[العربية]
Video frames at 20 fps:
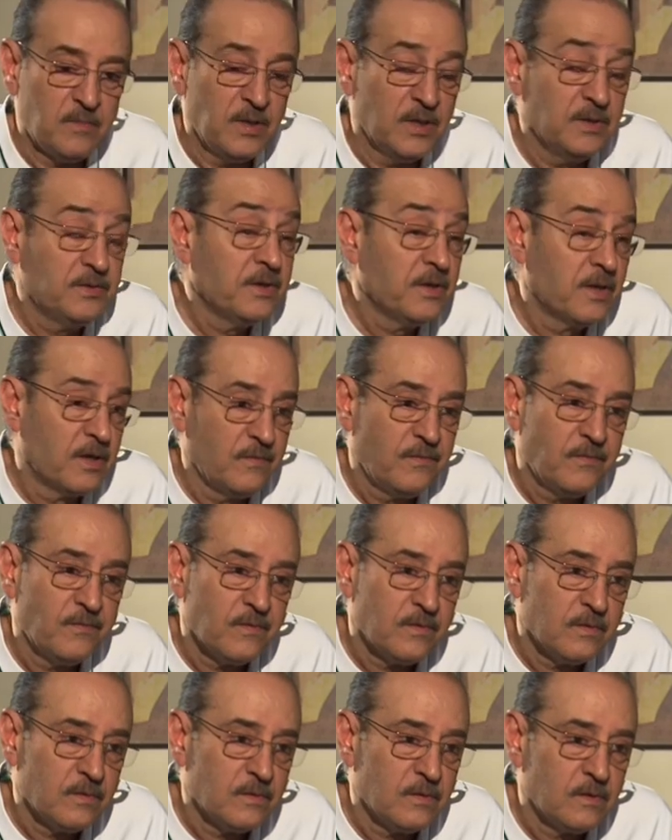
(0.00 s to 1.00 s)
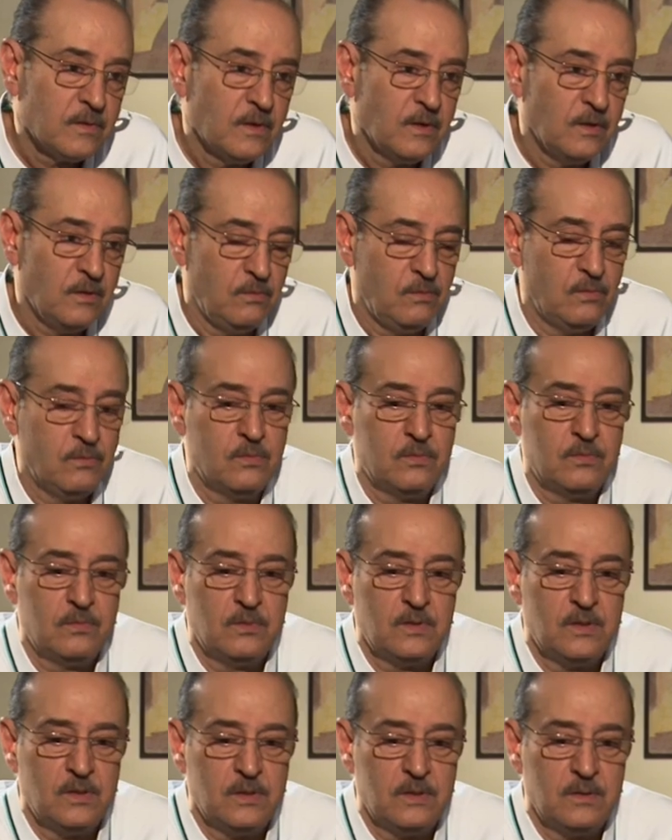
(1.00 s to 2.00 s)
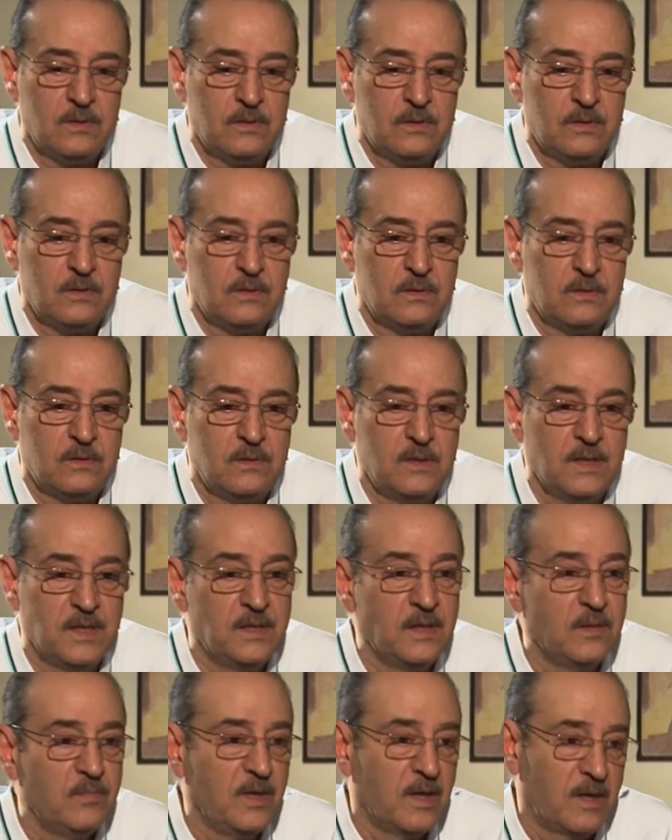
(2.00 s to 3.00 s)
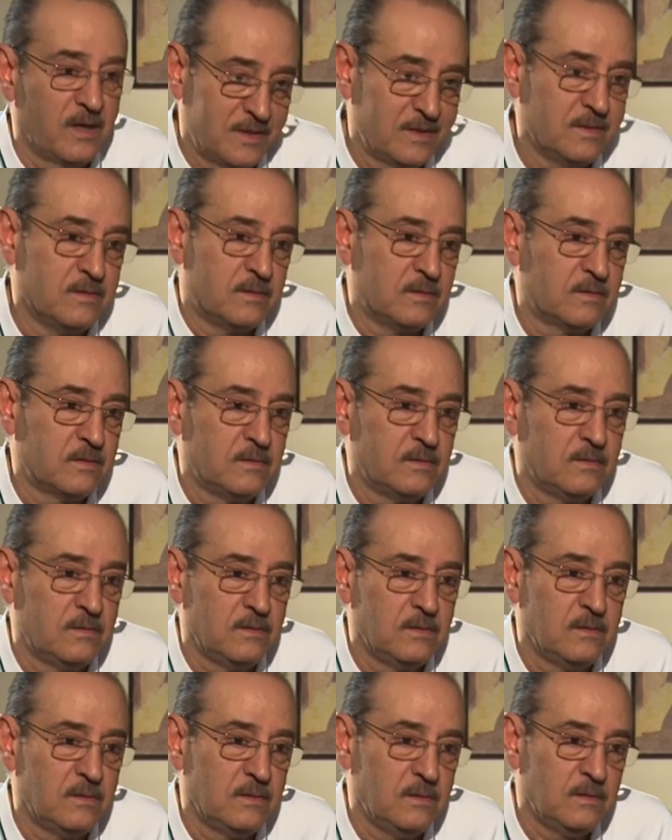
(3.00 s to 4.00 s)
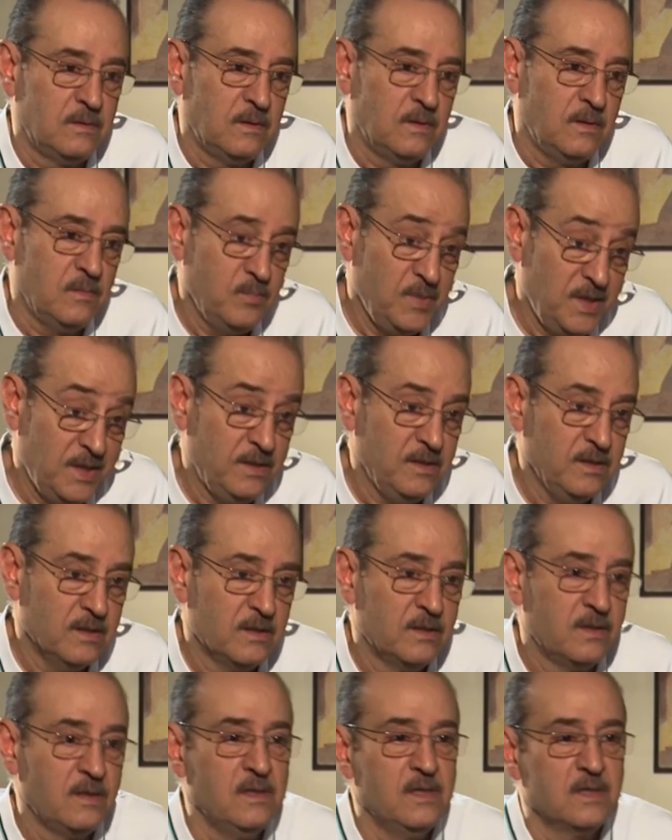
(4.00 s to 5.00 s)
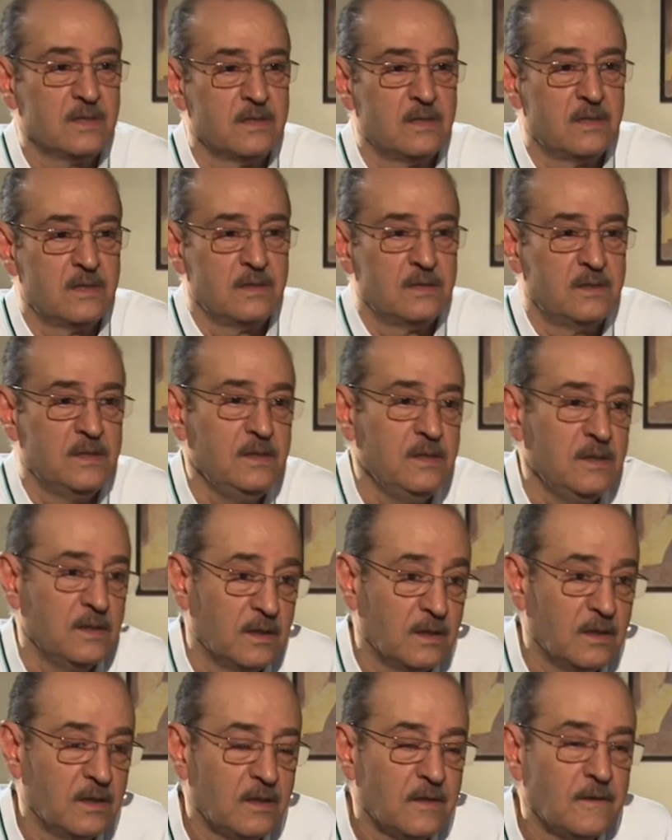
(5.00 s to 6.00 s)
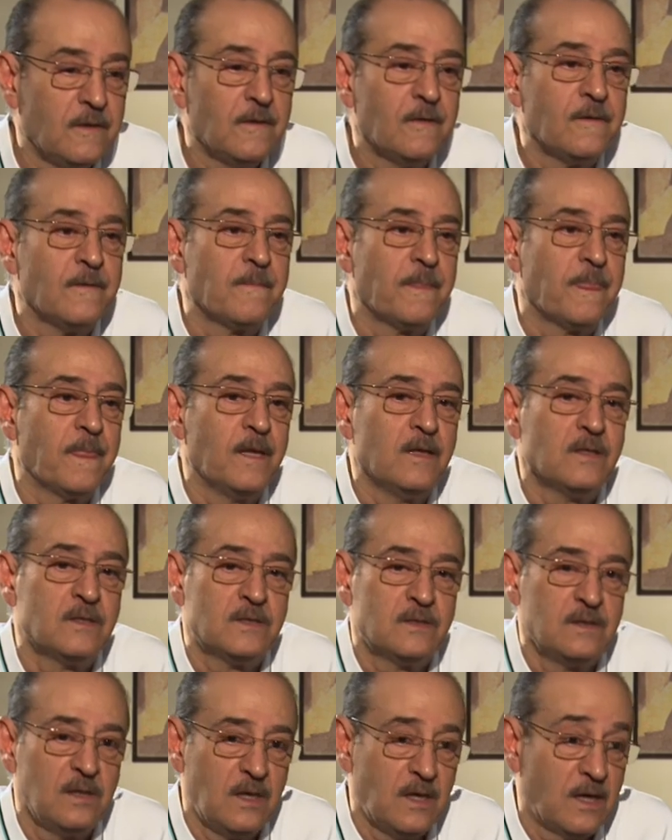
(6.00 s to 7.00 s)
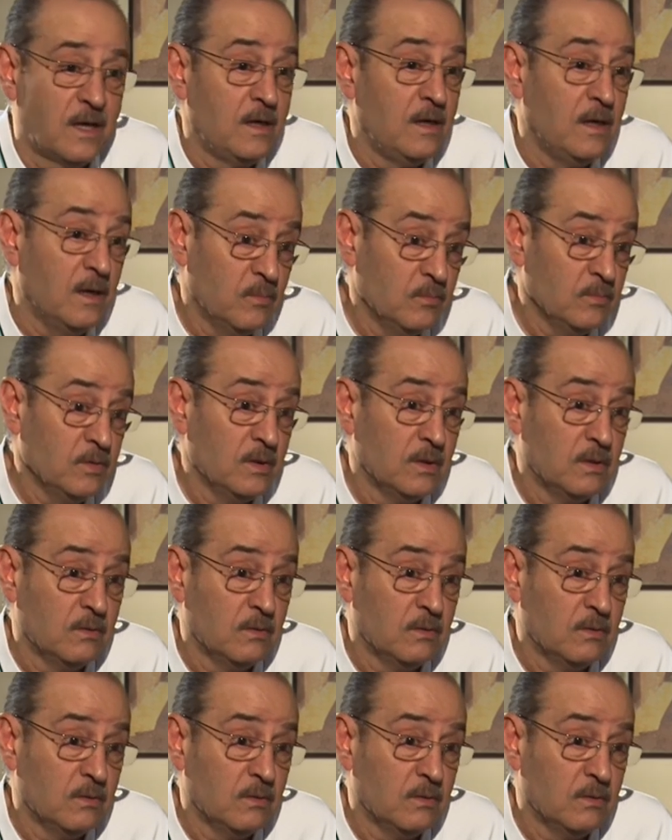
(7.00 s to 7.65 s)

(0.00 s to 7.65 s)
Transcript: بعترف إنه آه نحن بعصر الميديا اللي صارت هي السلاح الامضى